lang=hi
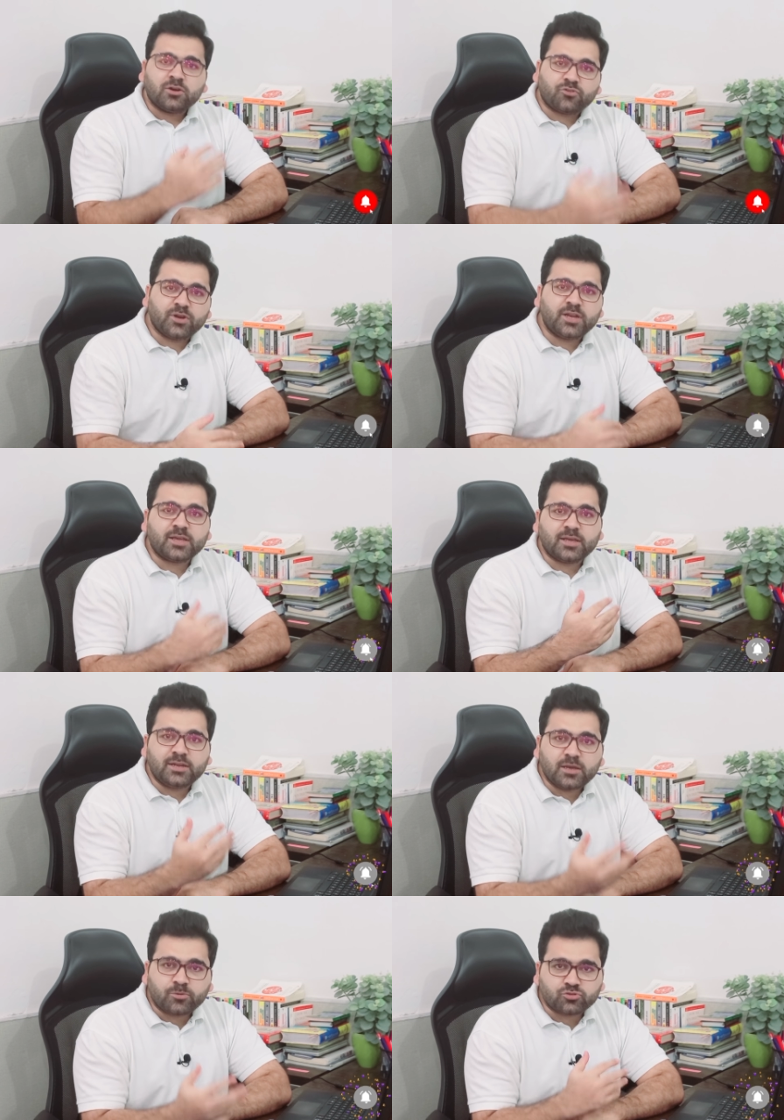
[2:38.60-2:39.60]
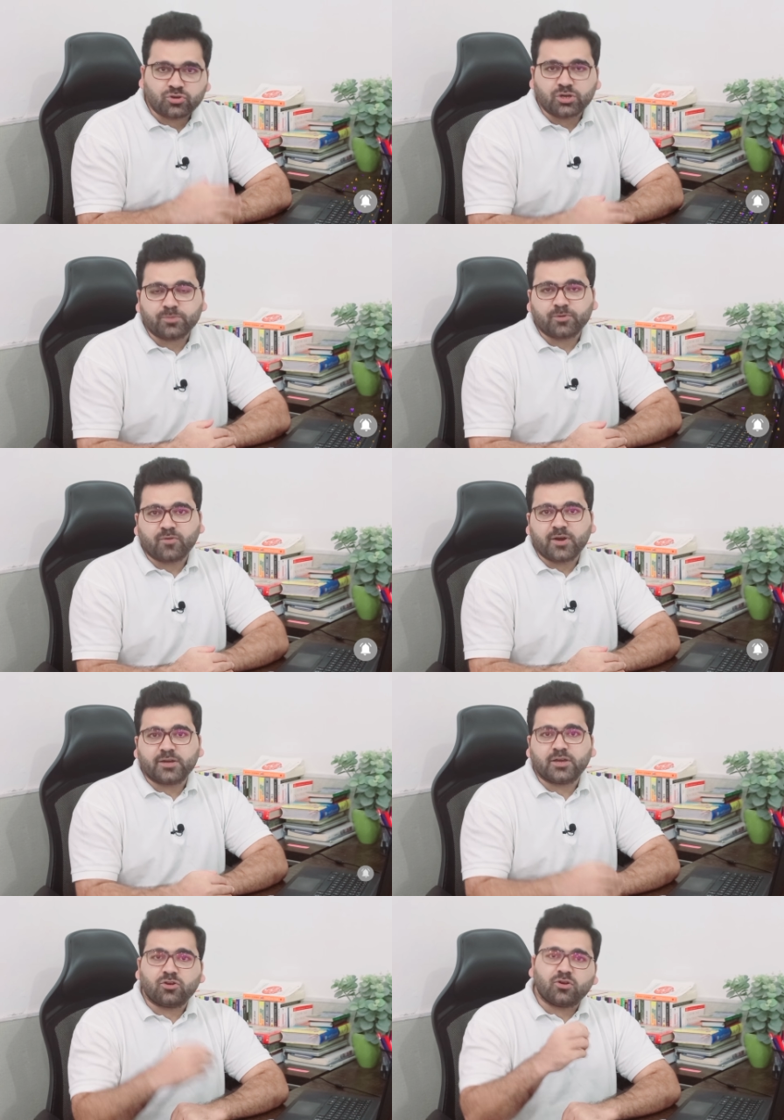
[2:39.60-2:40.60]
ट्रेनिंग के लिए अपॉर्चुनिटी प्रोवाइड
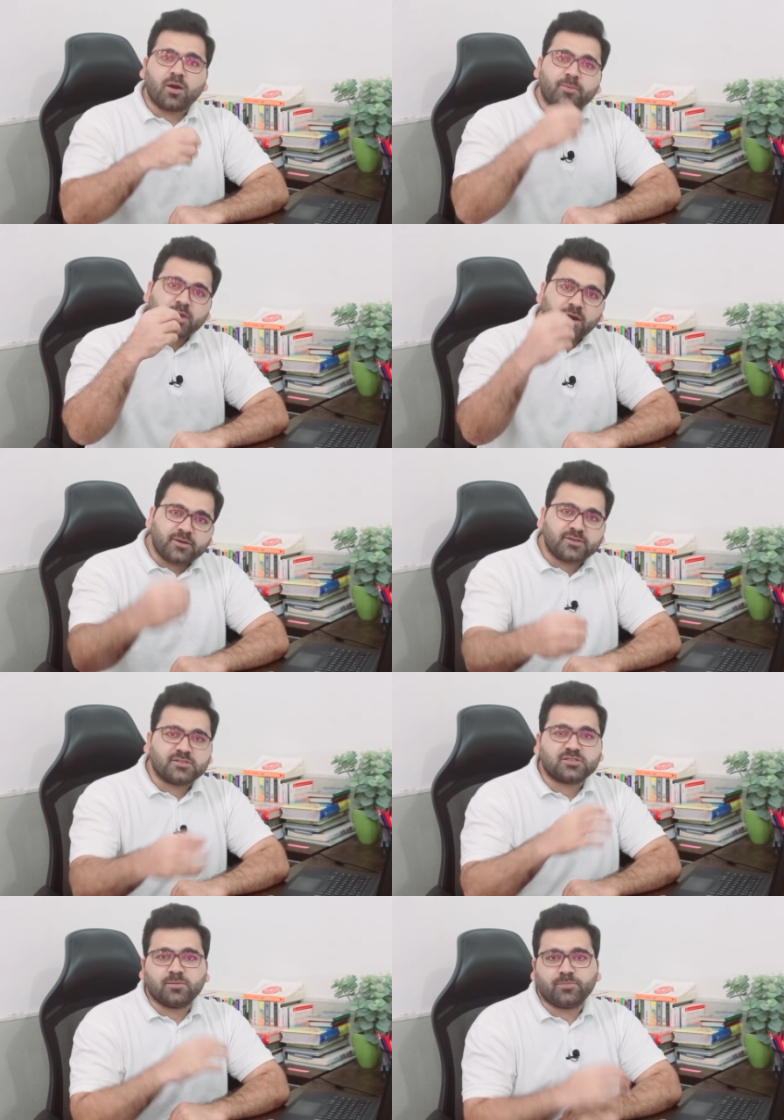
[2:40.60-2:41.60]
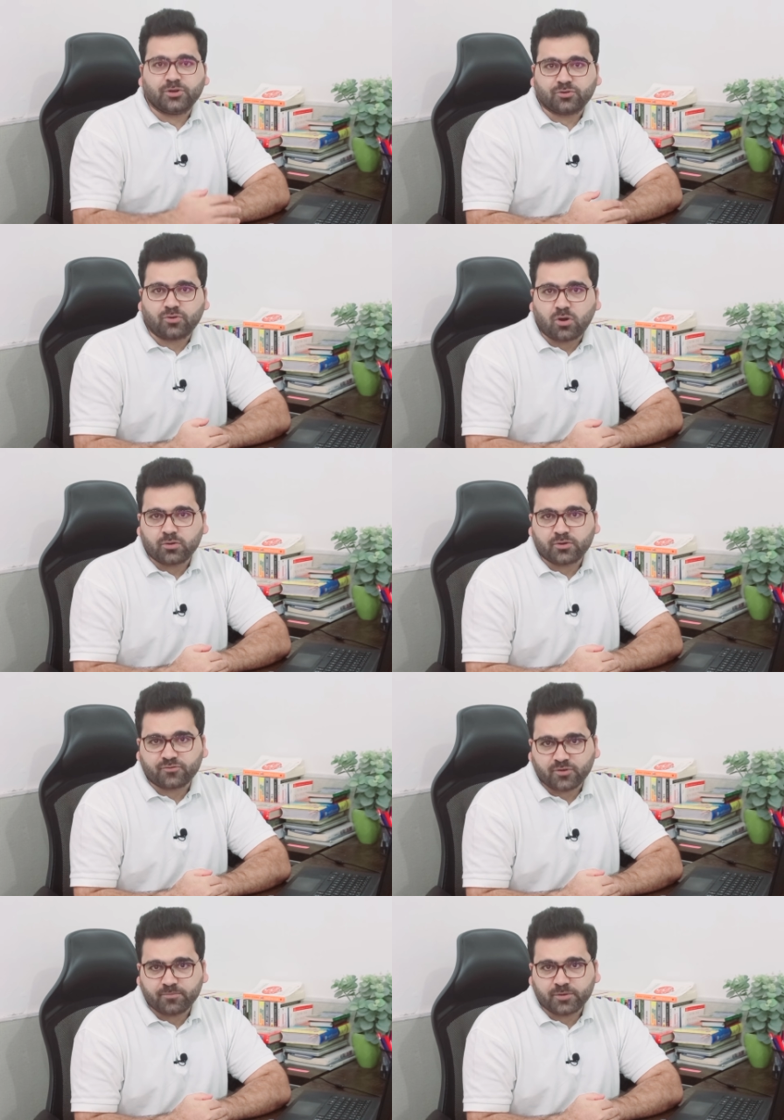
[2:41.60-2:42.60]
करे और आपके आर्टिकल्स कंप्लीट हो ऑडिट
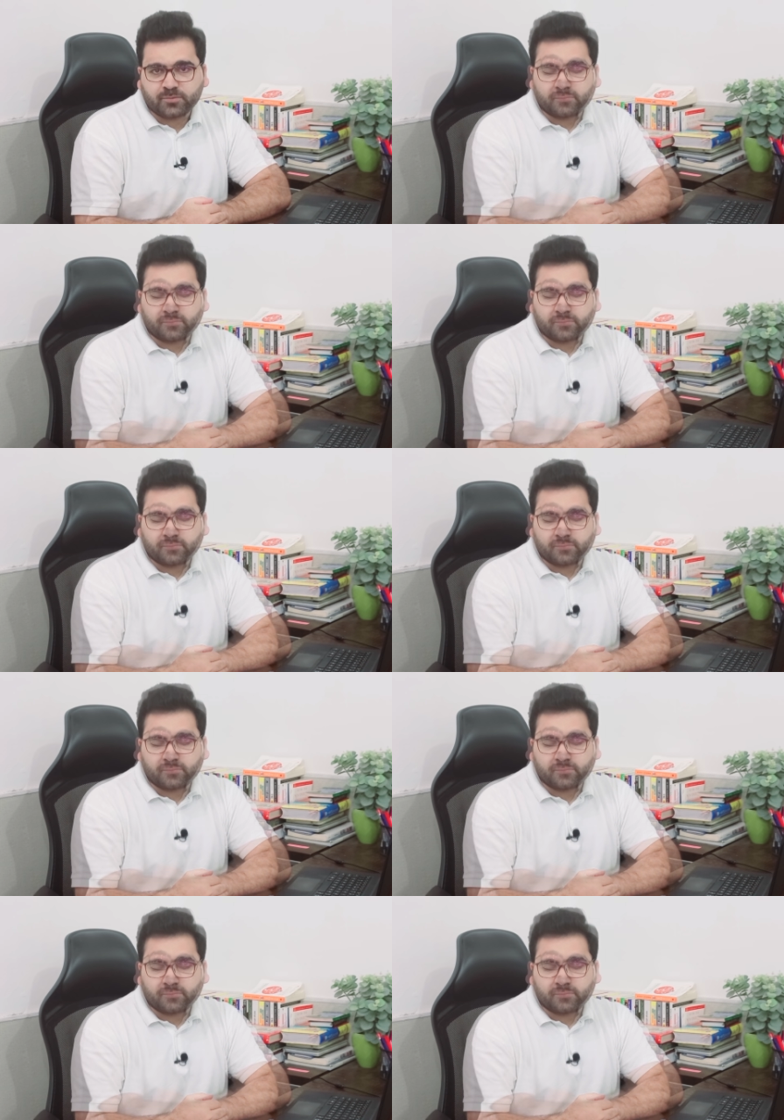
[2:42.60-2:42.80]
फर्म में